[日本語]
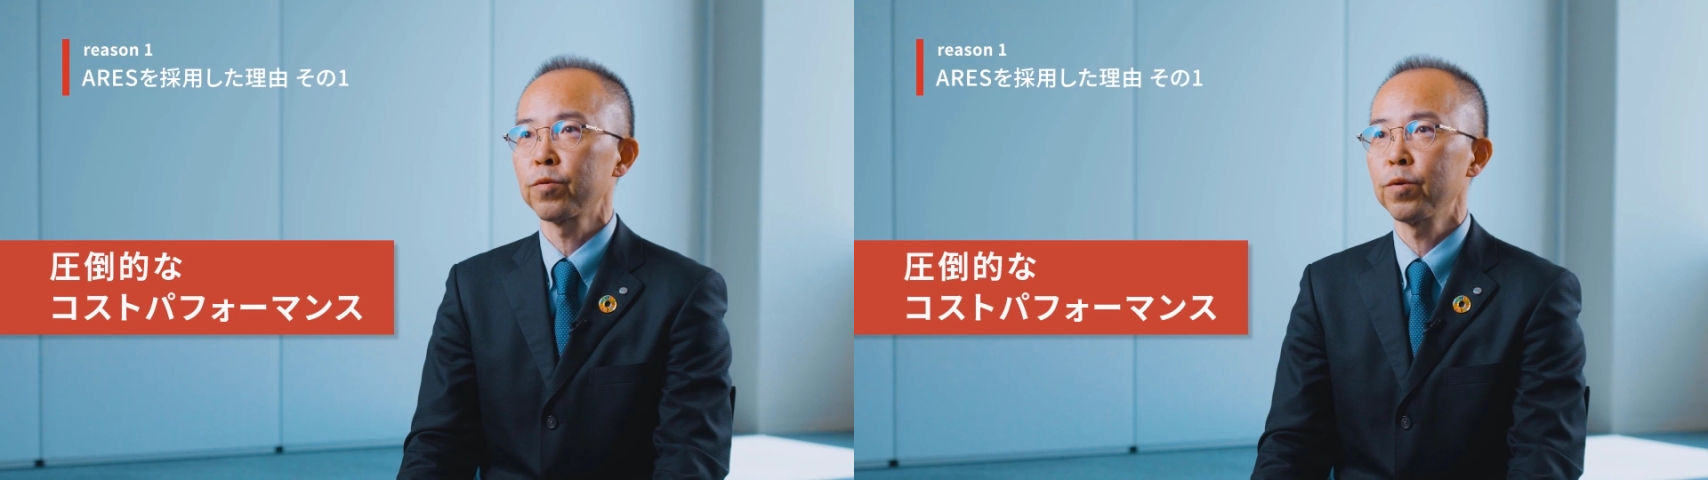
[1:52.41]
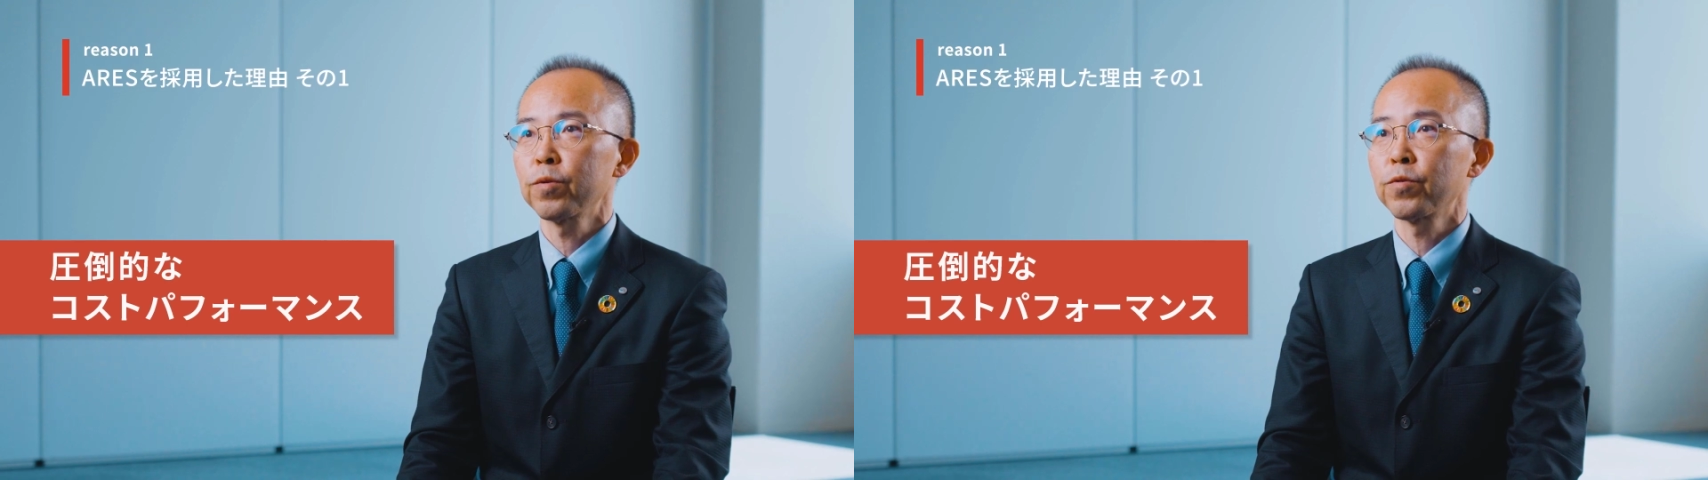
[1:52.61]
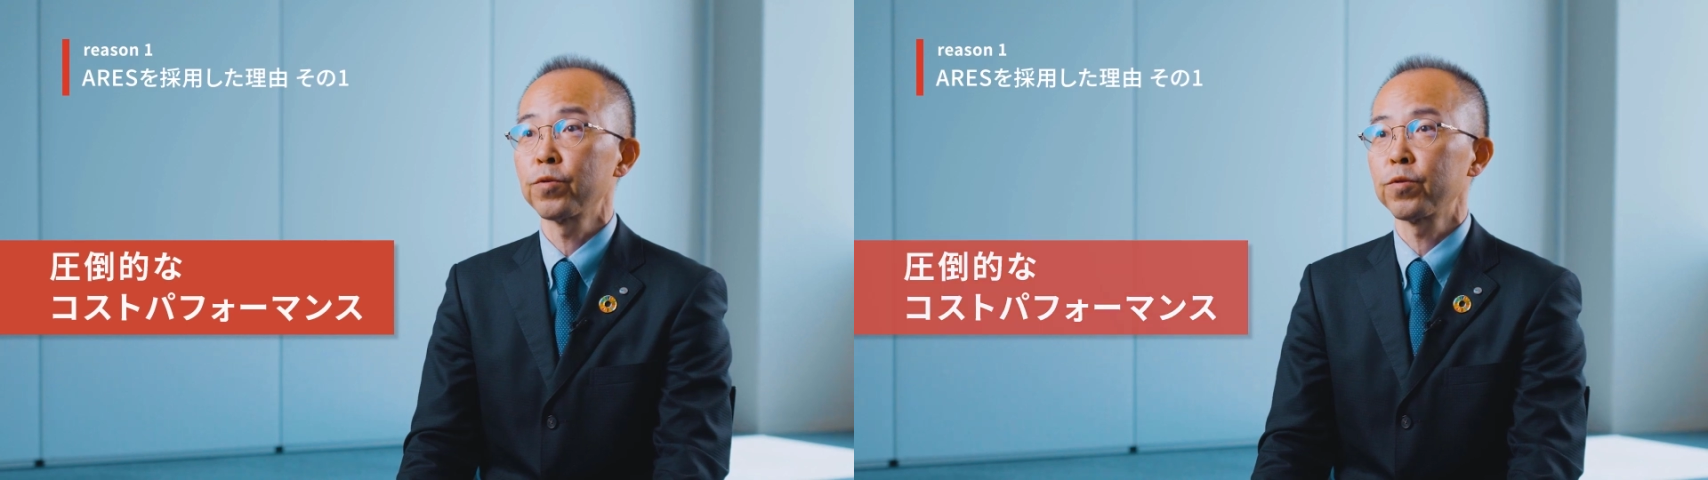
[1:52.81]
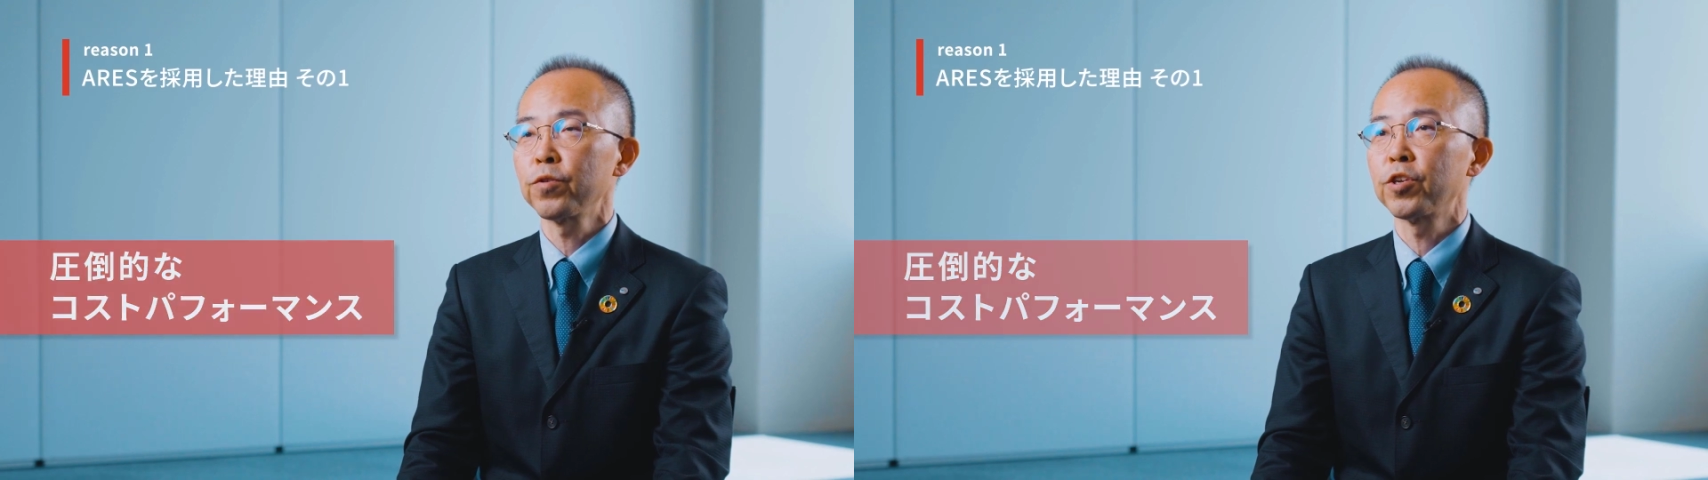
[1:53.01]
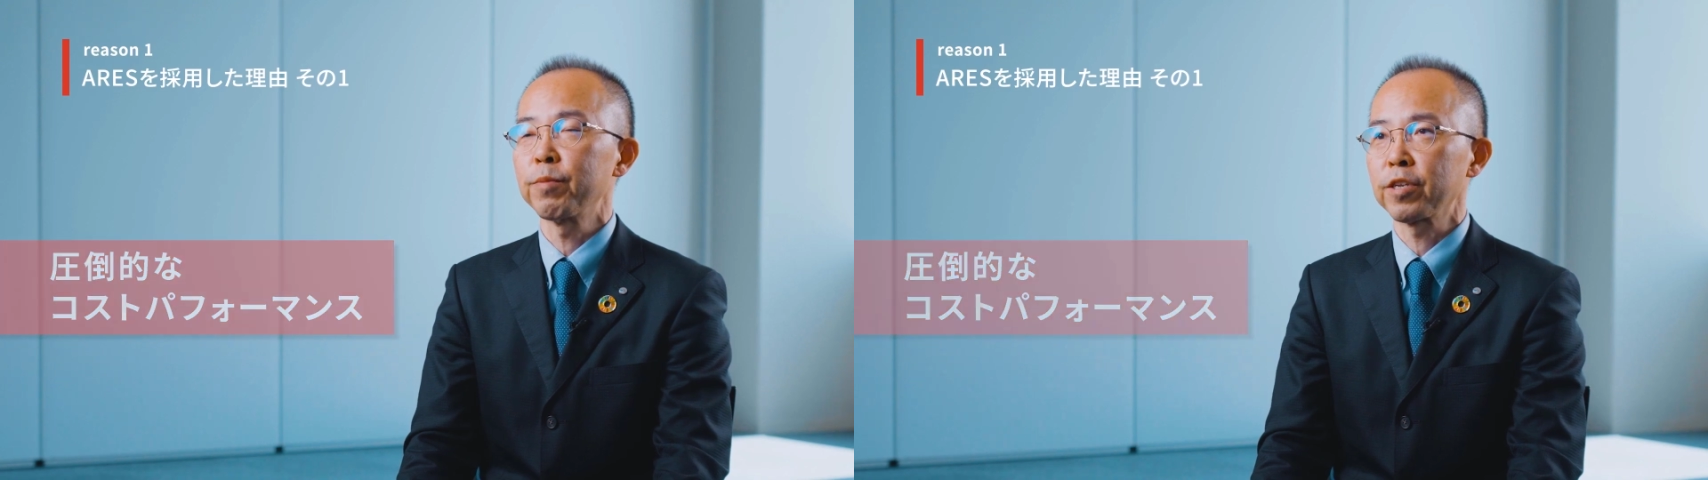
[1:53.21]
とするこ
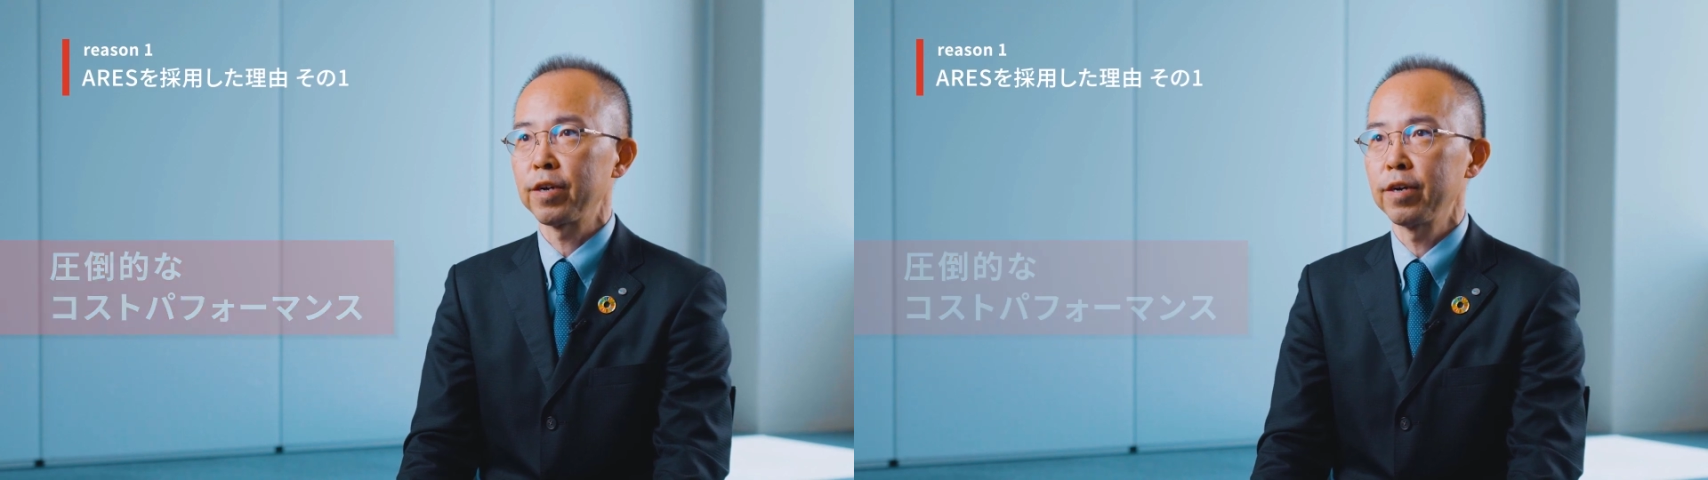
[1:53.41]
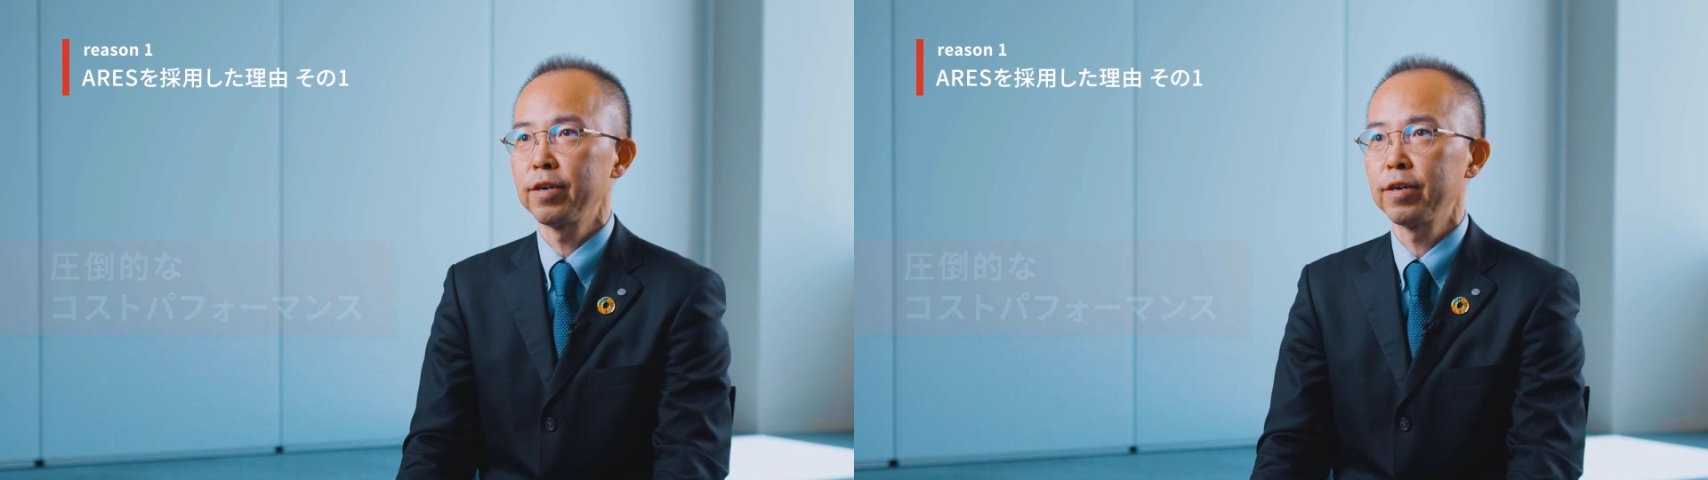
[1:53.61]
とにしました